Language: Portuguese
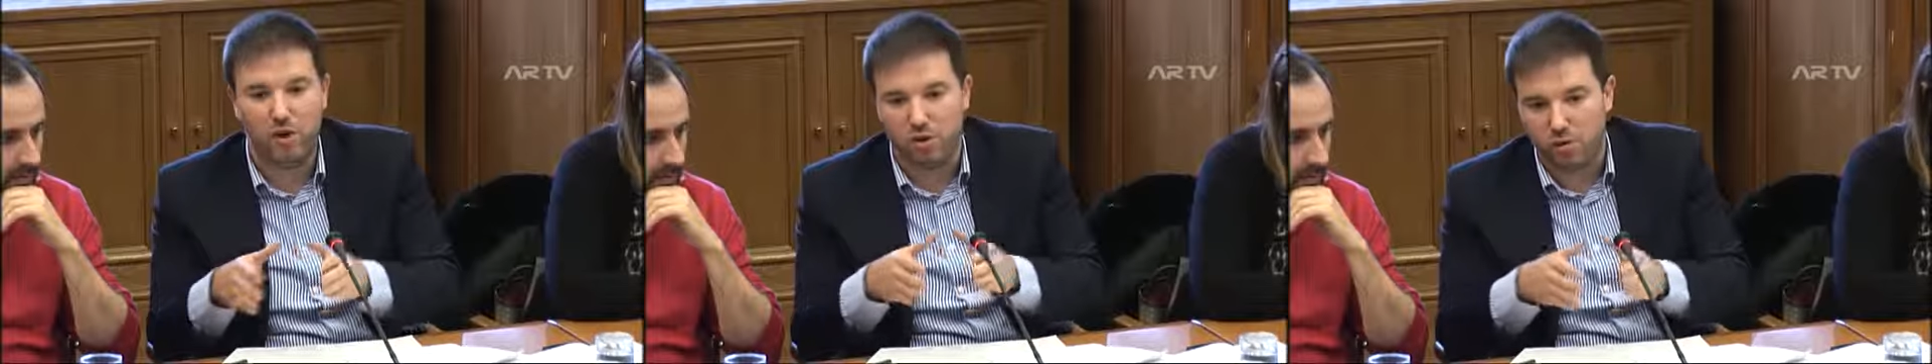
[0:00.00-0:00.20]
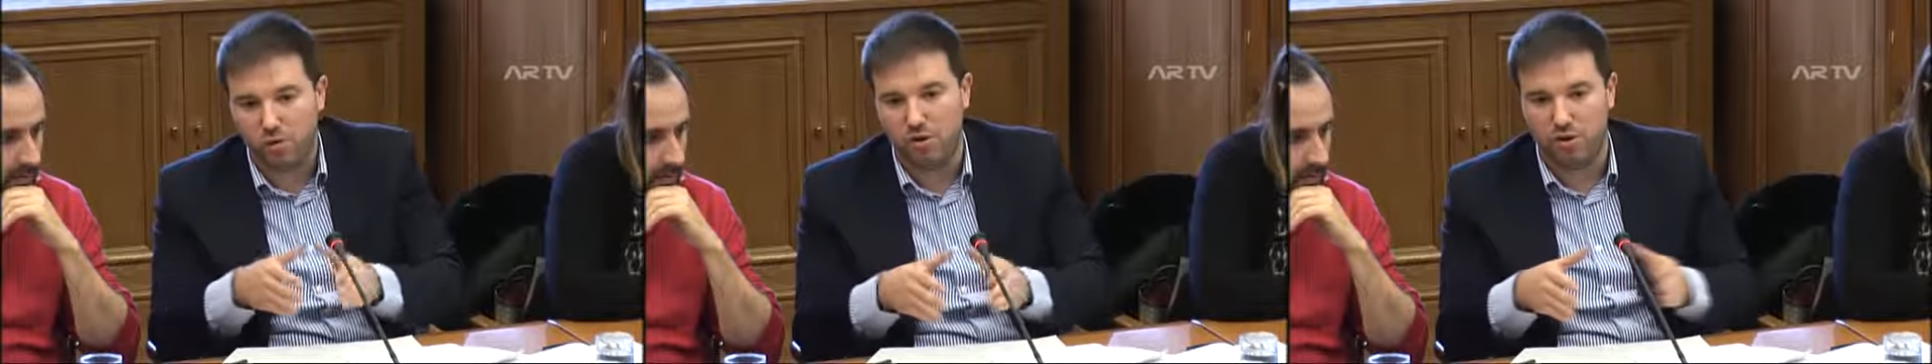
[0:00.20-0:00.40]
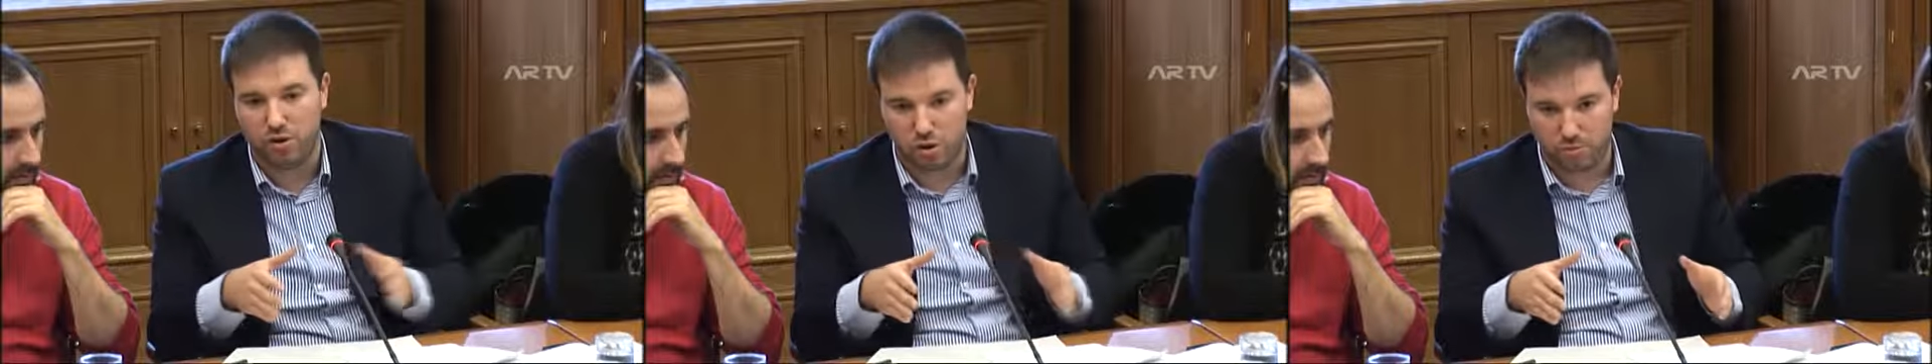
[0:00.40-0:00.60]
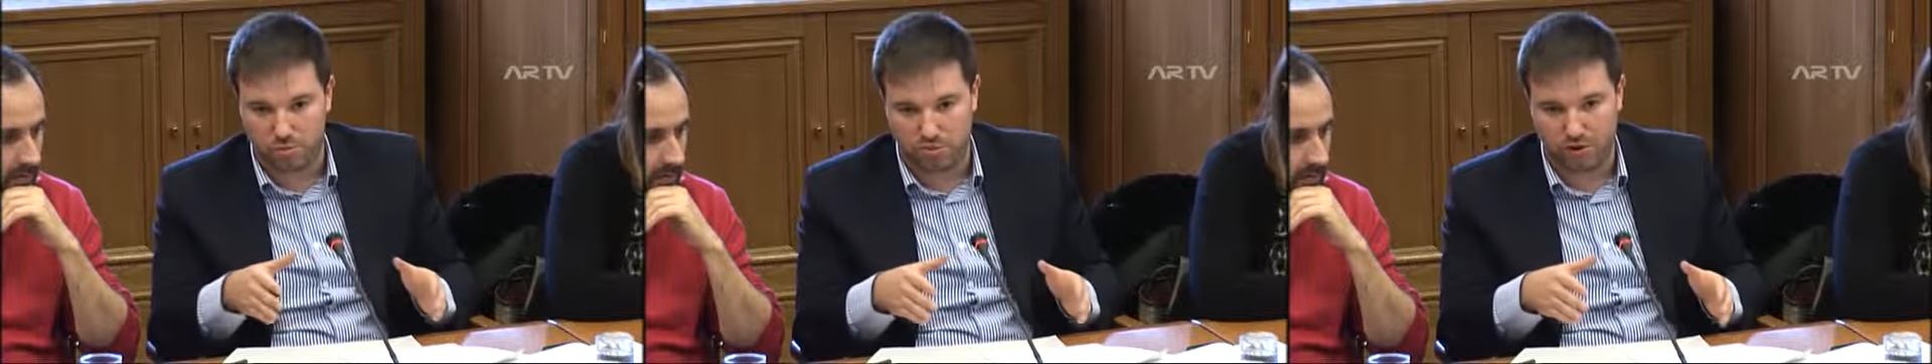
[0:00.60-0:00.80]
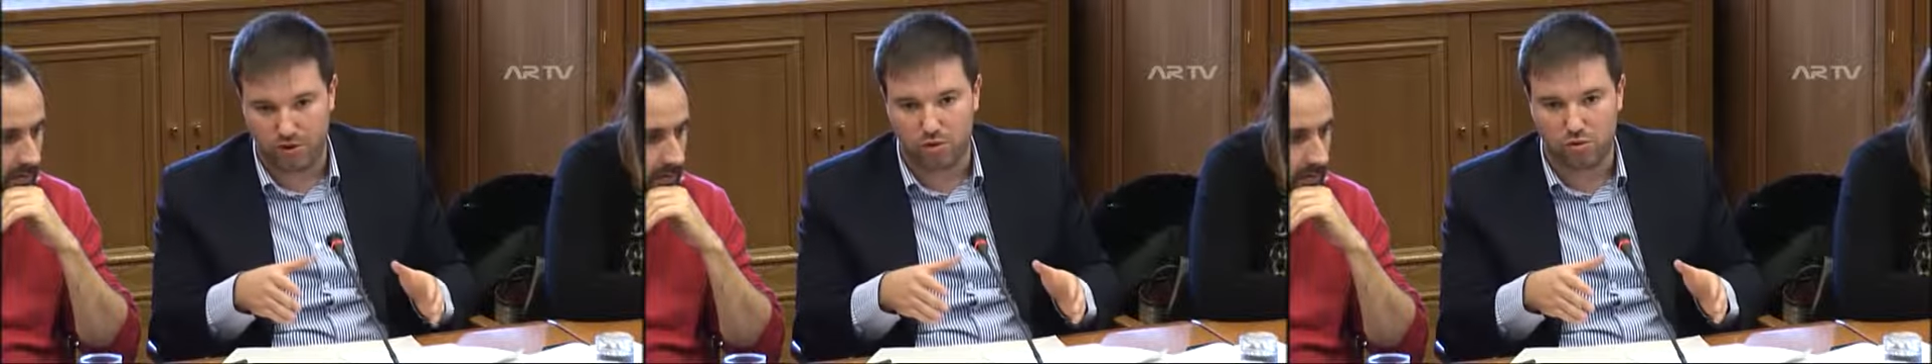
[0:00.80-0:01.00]
é o Governo que
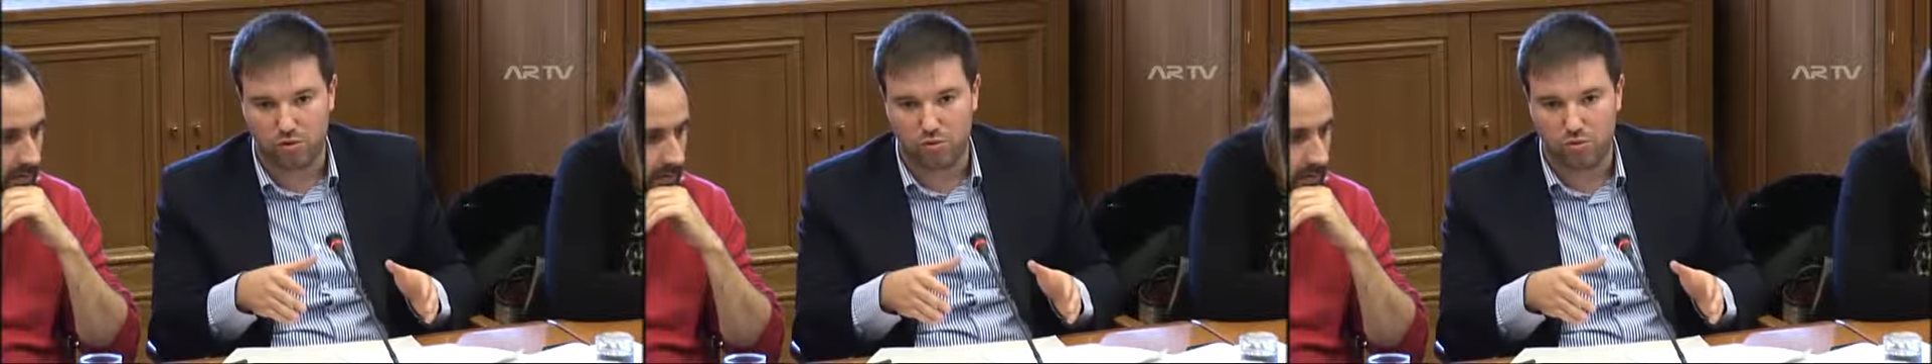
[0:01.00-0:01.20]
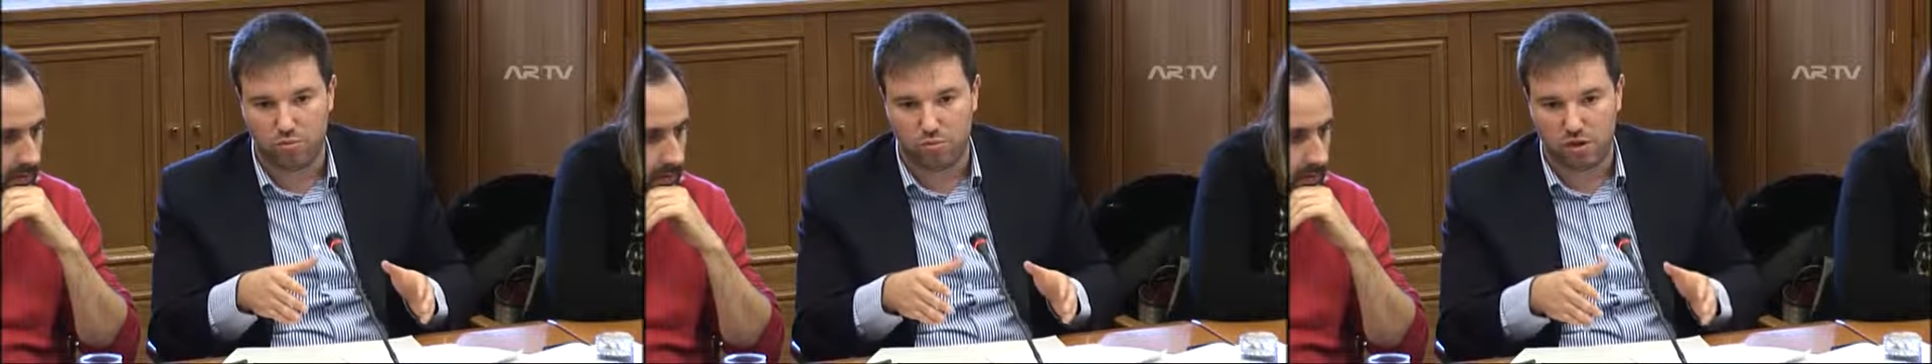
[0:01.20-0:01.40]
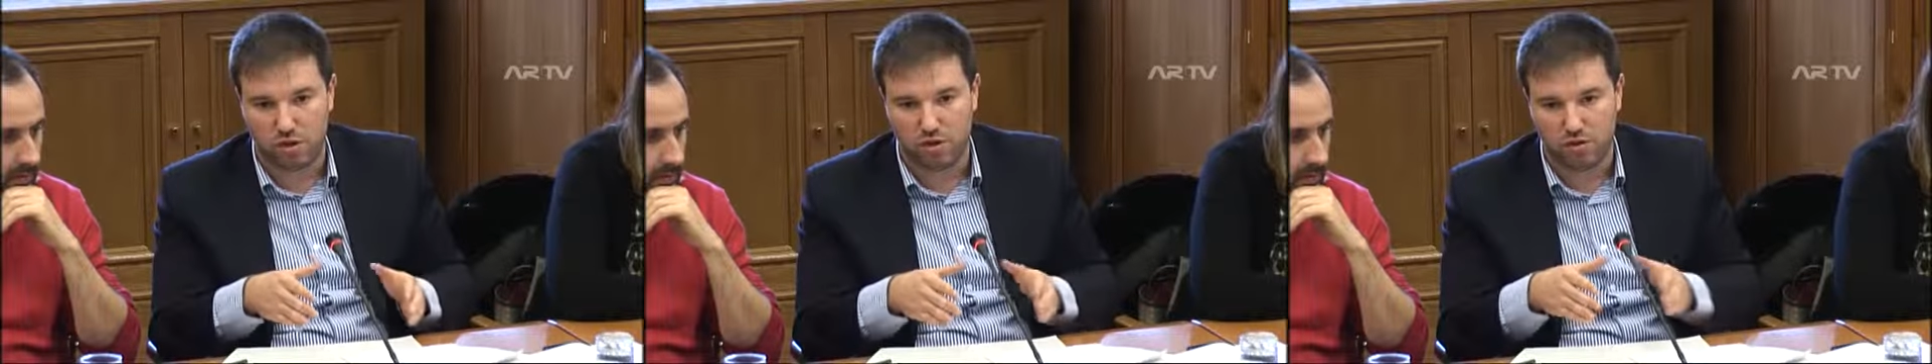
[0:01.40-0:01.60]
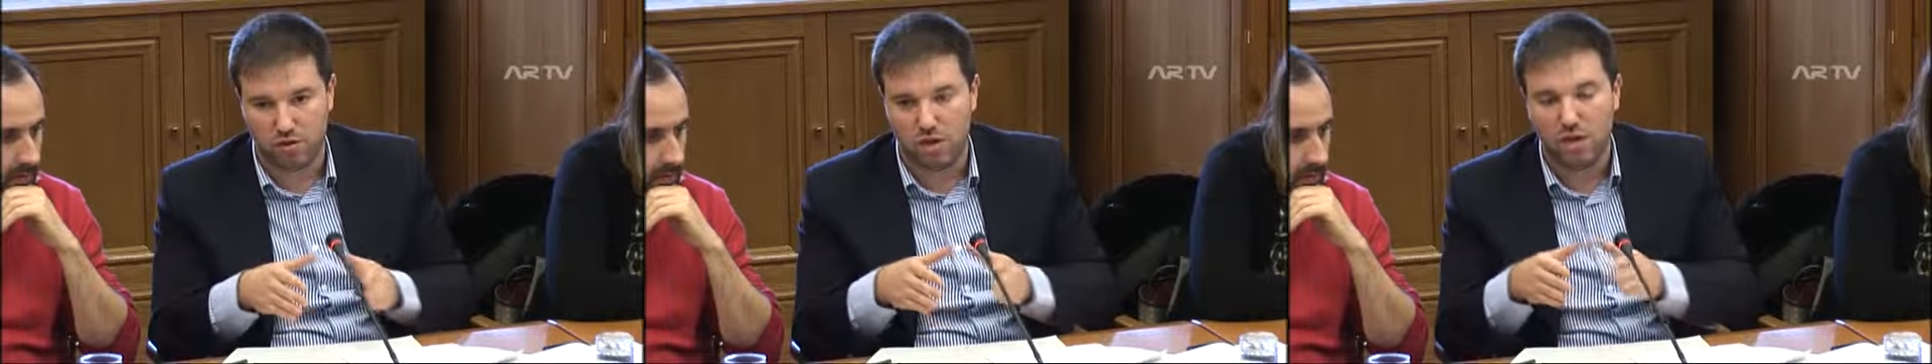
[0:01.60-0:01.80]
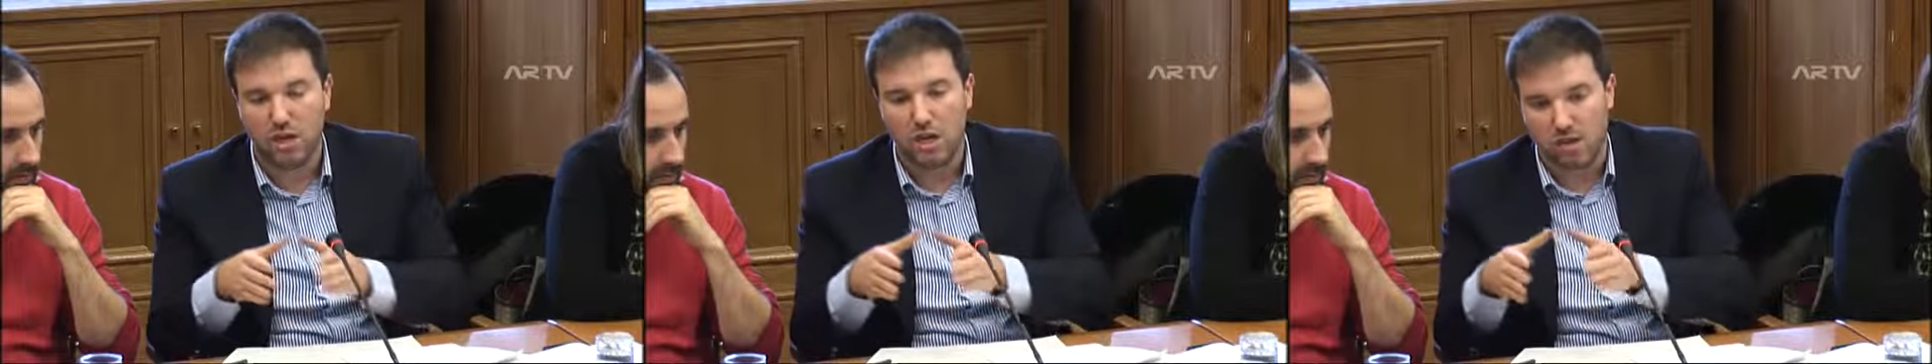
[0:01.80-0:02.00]
representa todos os portugueses.